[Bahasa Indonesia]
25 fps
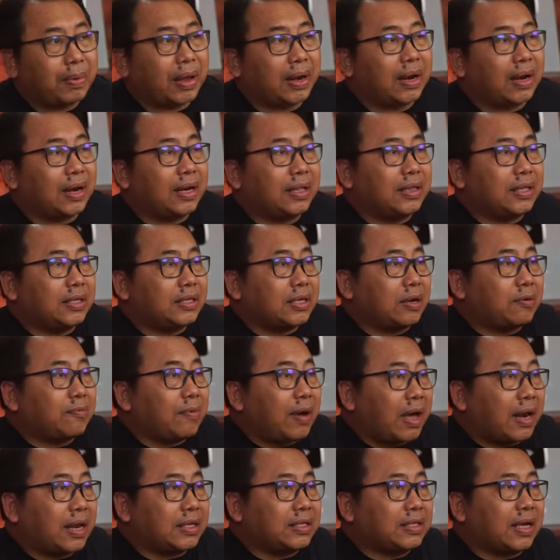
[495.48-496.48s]
para netizen
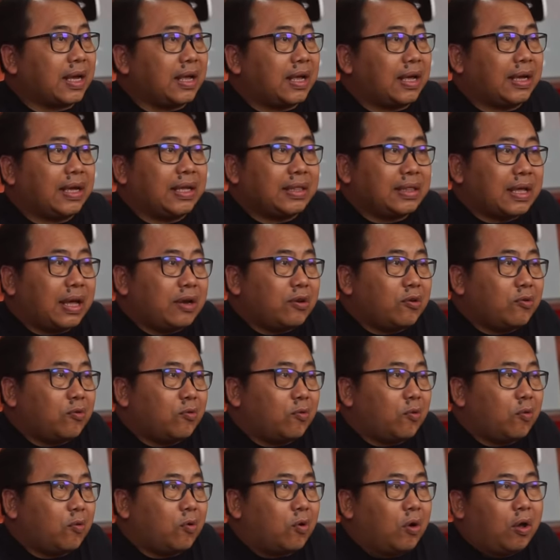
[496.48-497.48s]
waras kayak kita ini
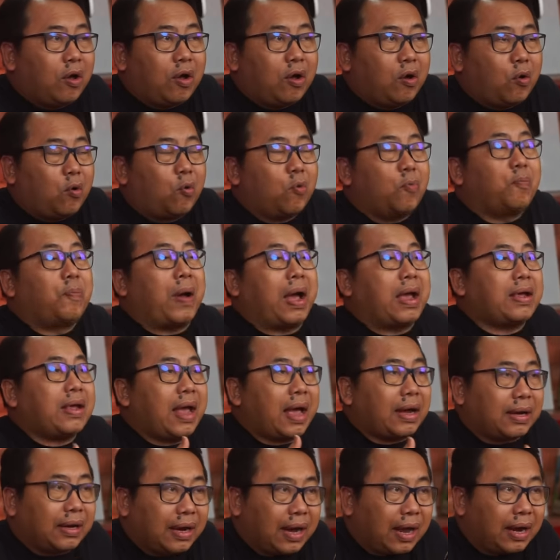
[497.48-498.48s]

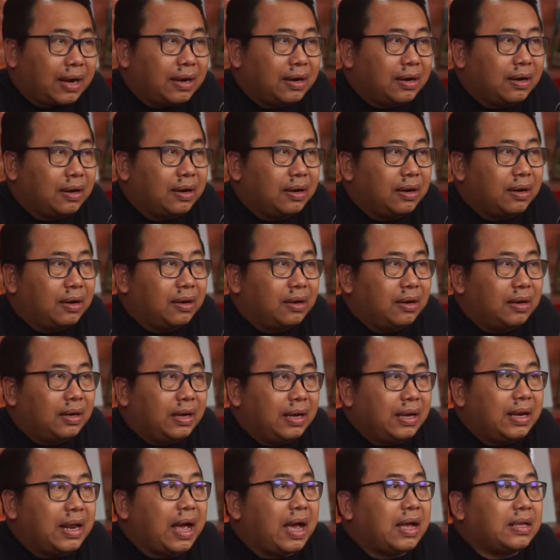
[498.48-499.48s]
upayakan,
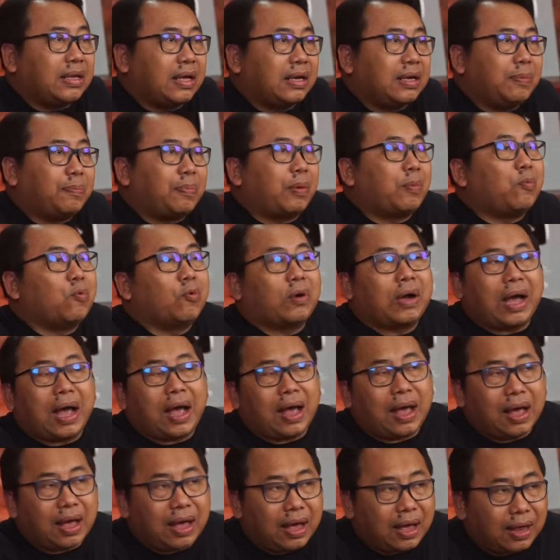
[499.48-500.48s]
ini hanya di
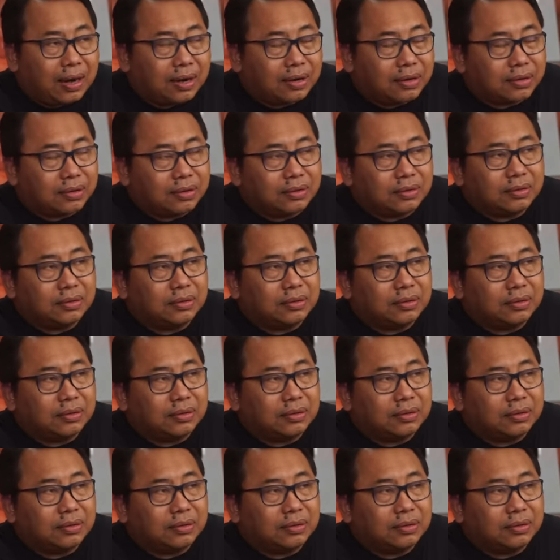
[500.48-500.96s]
permukaan.